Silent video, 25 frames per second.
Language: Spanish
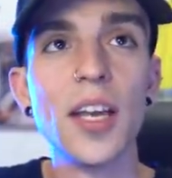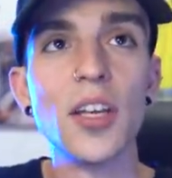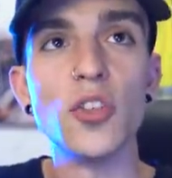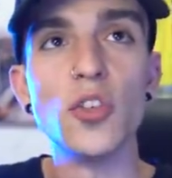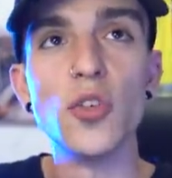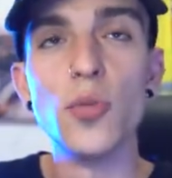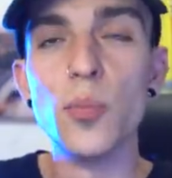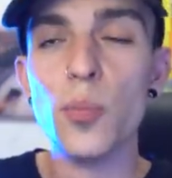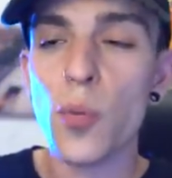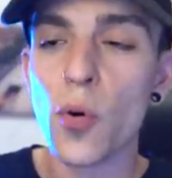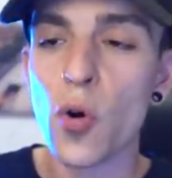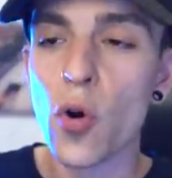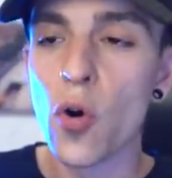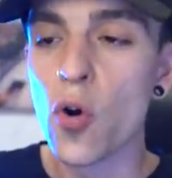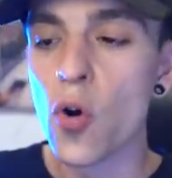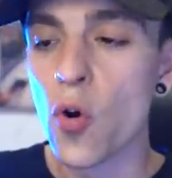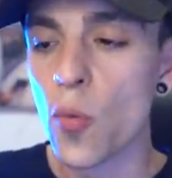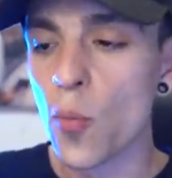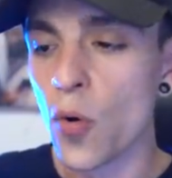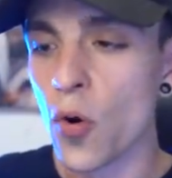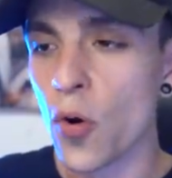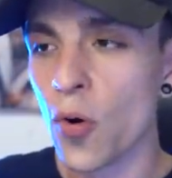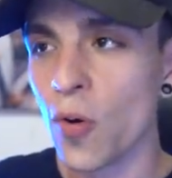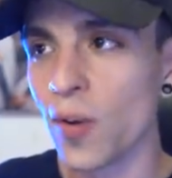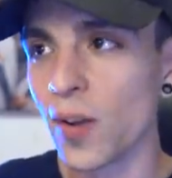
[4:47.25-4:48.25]
es un poco
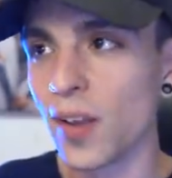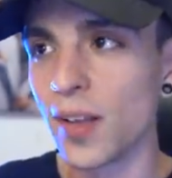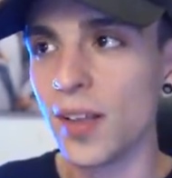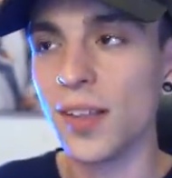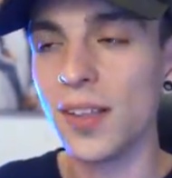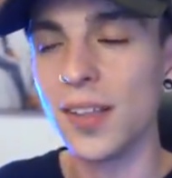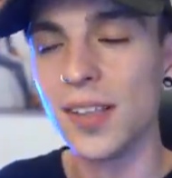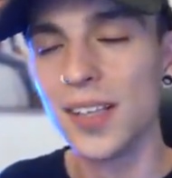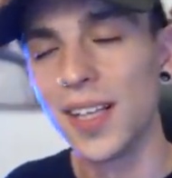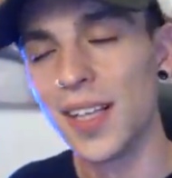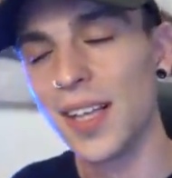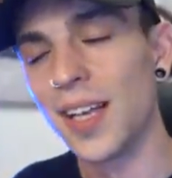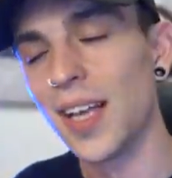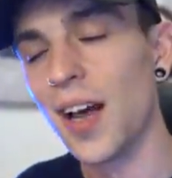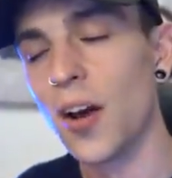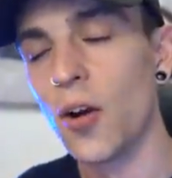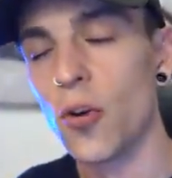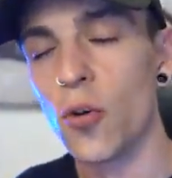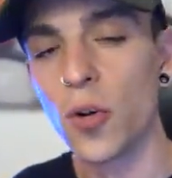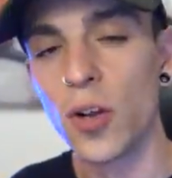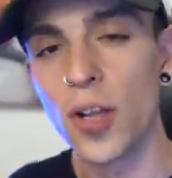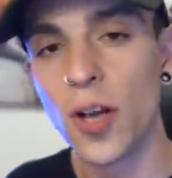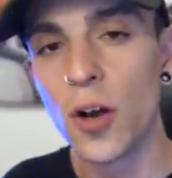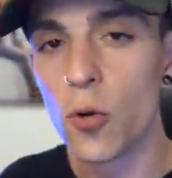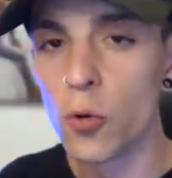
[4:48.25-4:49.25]
como, ¿qué
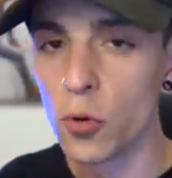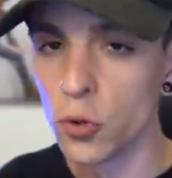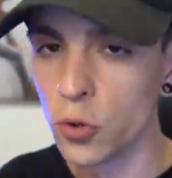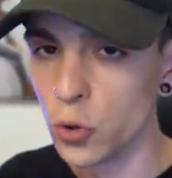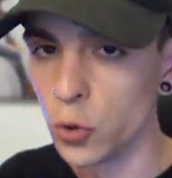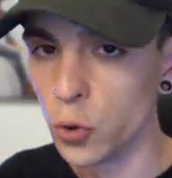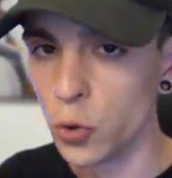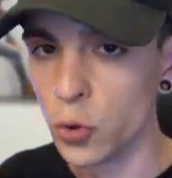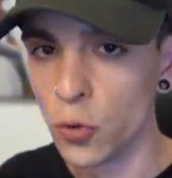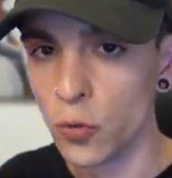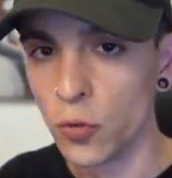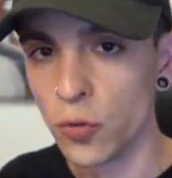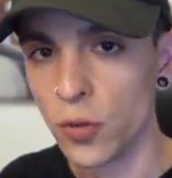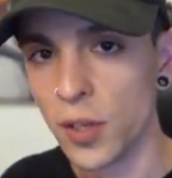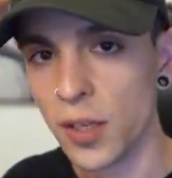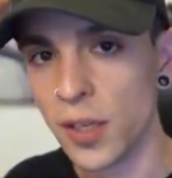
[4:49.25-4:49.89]
hago? ¿Qué hago en YouTube?